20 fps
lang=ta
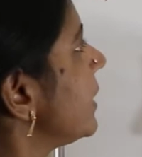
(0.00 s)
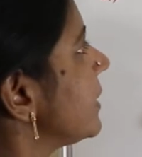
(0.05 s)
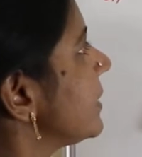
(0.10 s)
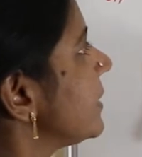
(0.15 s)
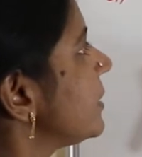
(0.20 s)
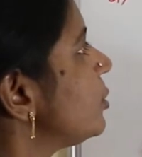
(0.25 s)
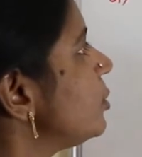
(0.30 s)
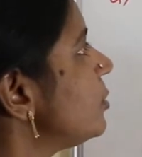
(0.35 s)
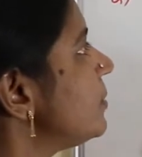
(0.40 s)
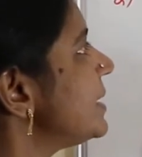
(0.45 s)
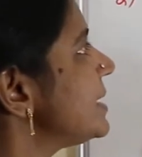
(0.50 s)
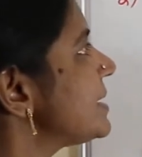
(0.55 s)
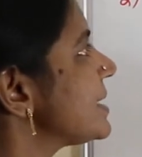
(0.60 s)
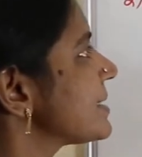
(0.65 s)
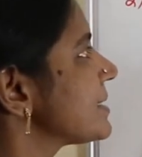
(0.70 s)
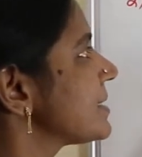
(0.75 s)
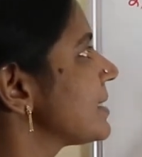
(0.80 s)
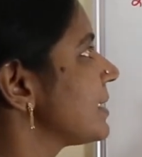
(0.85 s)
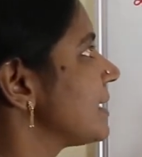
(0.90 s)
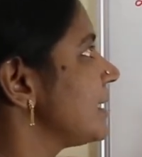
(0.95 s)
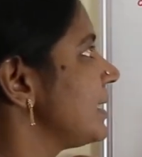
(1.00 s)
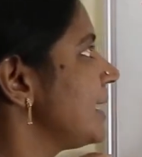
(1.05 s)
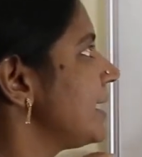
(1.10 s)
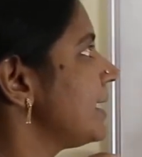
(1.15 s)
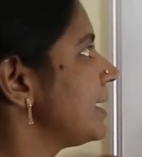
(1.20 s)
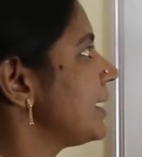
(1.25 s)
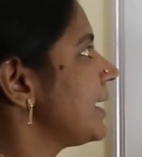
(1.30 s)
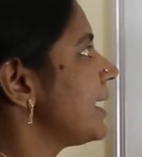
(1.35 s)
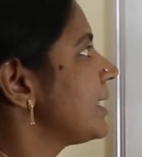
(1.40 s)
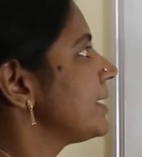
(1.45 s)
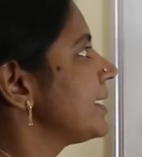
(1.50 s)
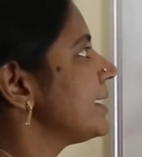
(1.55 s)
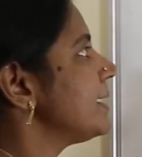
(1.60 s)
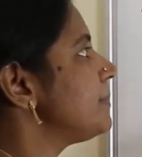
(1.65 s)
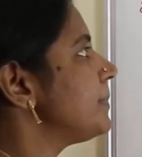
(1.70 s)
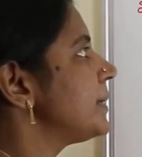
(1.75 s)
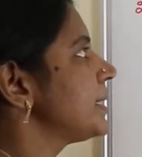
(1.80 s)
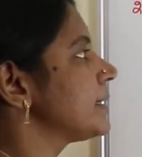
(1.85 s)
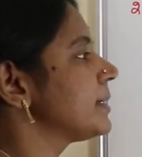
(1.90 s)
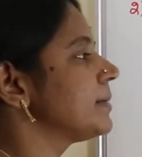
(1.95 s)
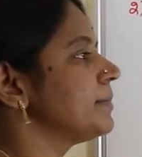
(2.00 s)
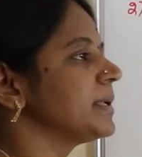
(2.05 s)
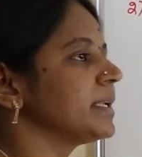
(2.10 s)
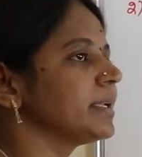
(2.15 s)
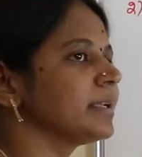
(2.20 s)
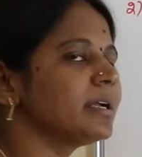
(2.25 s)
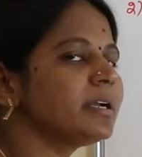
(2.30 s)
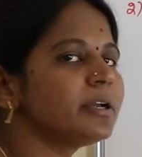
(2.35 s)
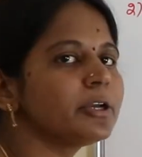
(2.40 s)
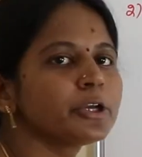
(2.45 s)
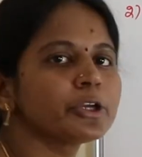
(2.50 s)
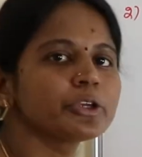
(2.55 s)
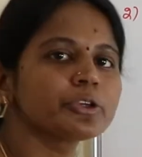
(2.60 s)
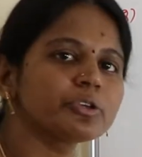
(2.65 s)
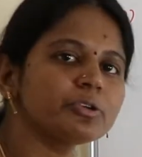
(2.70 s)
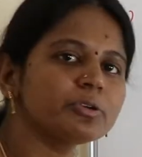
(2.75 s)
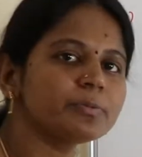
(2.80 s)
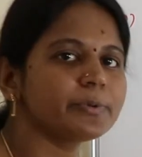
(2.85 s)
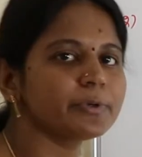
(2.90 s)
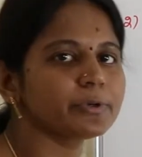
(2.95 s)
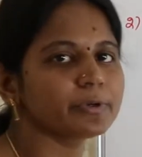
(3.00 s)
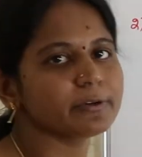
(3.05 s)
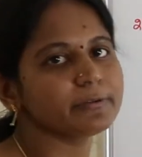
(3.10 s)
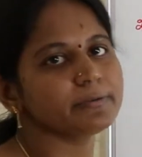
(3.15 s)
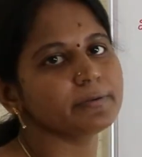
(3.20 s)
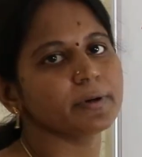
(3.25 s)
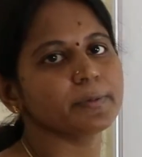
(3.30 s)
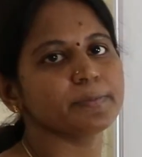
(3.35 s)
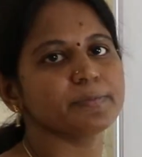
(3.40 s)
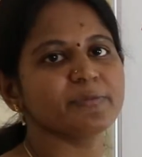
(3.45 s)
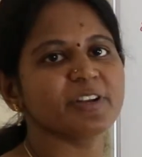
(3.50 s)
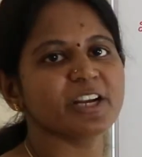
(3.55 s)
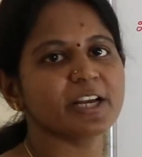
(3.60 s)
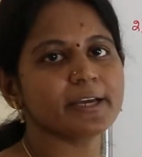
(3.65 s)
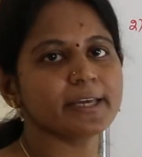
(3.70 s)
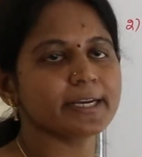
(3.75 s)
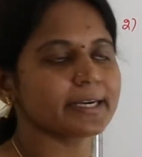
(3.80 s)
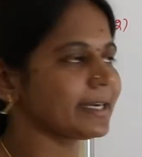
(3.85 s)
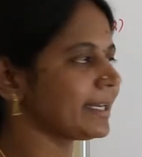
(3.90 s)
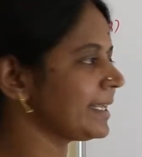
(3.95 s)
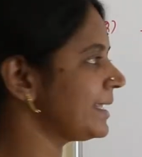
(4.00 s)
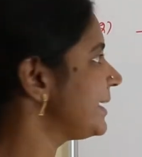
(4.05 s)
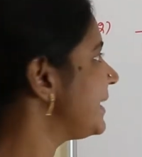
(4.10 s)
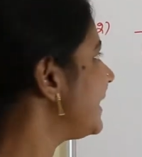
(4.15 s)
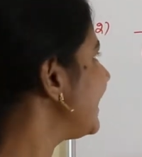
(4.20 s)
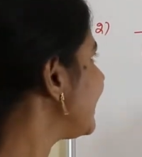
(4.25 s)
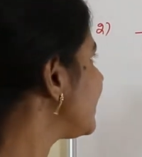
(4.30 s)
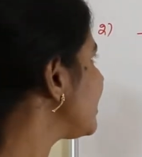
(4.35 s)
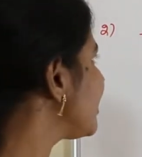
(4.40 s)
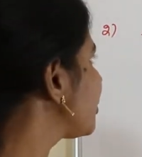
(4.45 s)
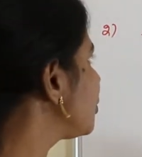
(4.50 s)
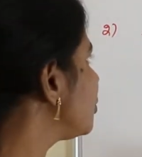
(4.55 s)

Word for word: இந்த டூ ஒன் சிக்ஸ் இருக்கு இல்லையா நான் அதை என்ன பண்ணுறேன் அப்படின்னா க்யூப் ரூட்டாக ஃபார்ம் இருக்க இருக்கேன் ஏன் நான்